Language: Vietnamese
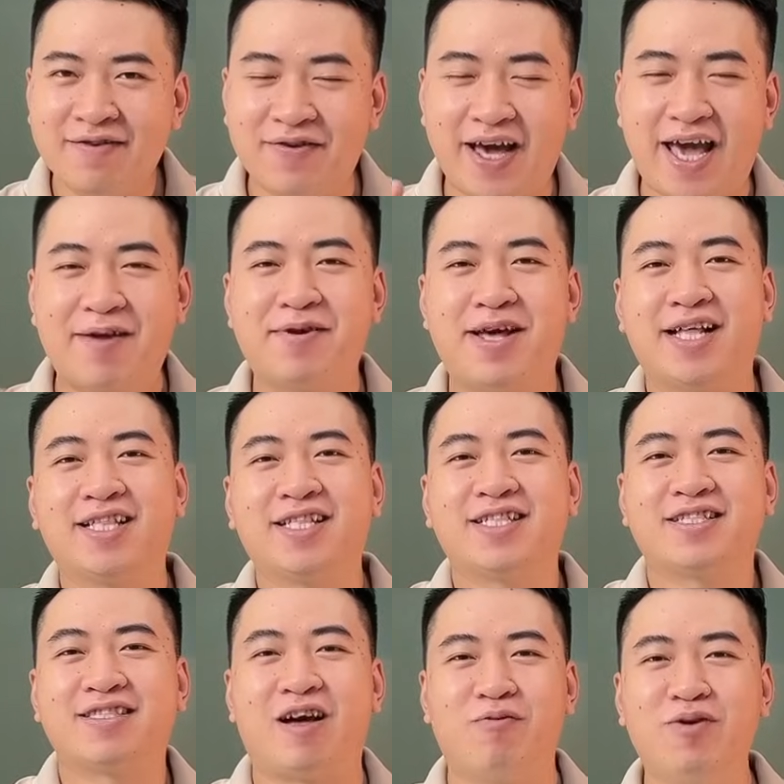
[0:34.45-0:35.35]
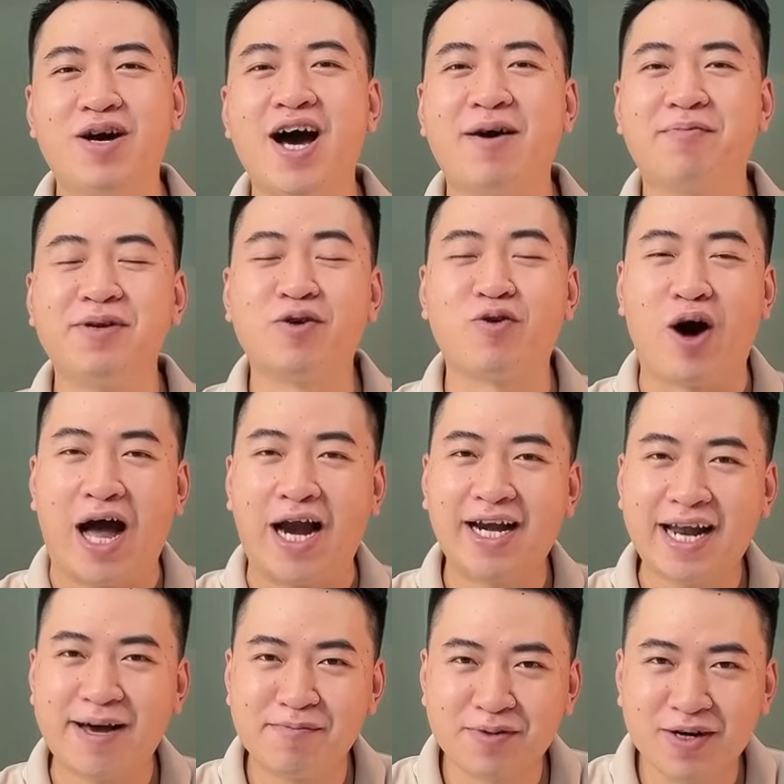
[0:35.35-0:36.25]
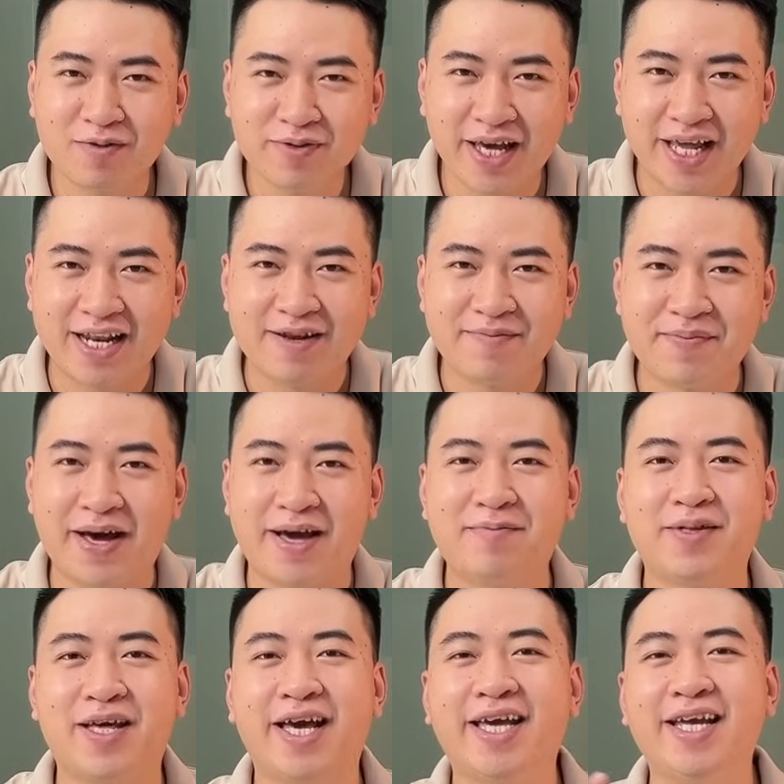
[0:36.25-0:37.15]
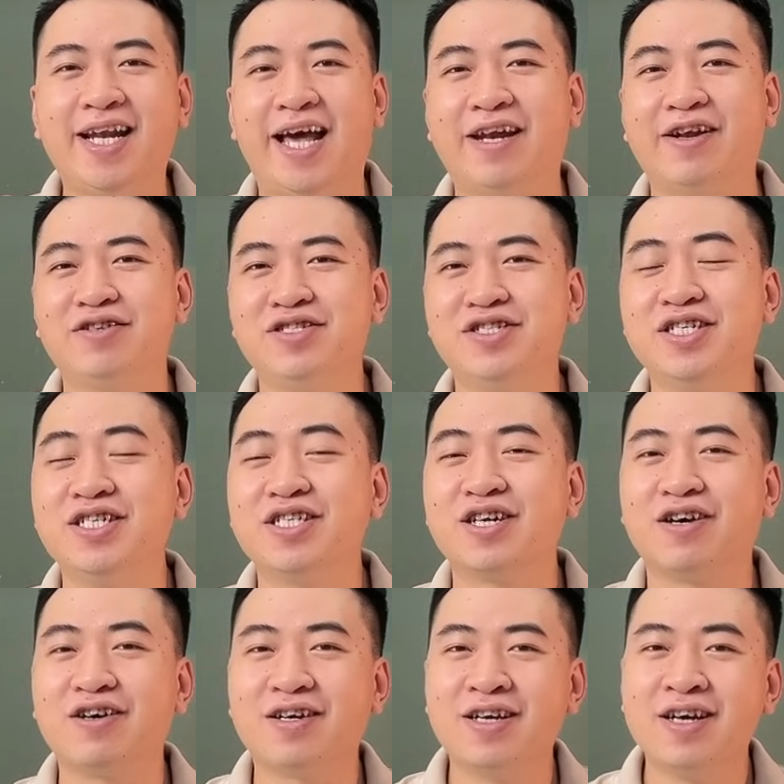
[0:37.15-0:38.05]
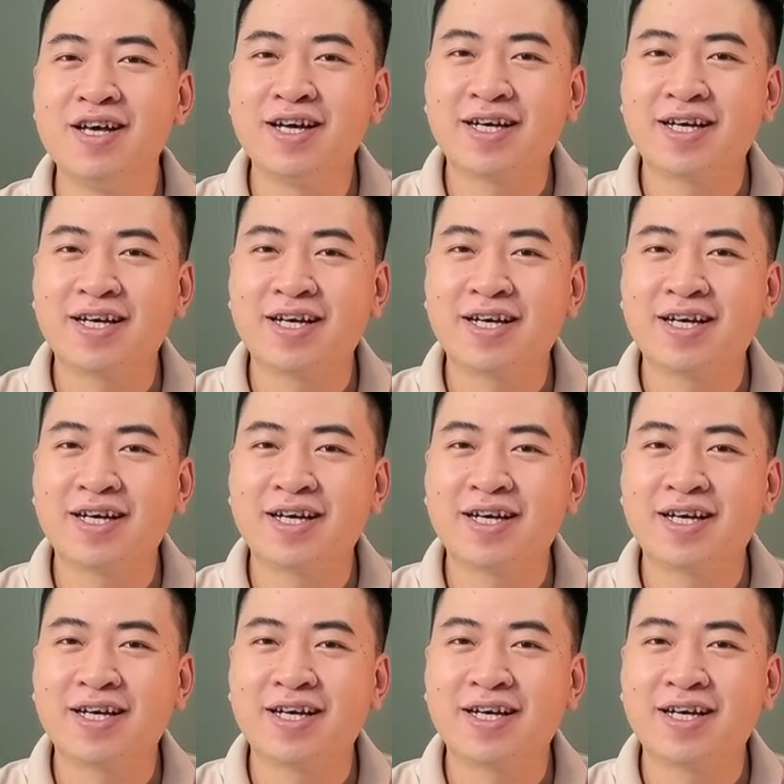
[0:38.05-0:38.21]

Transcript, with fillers: Và em đã tổng hợp được khoảng năm góc nhìn mà em thấy là nó chưa có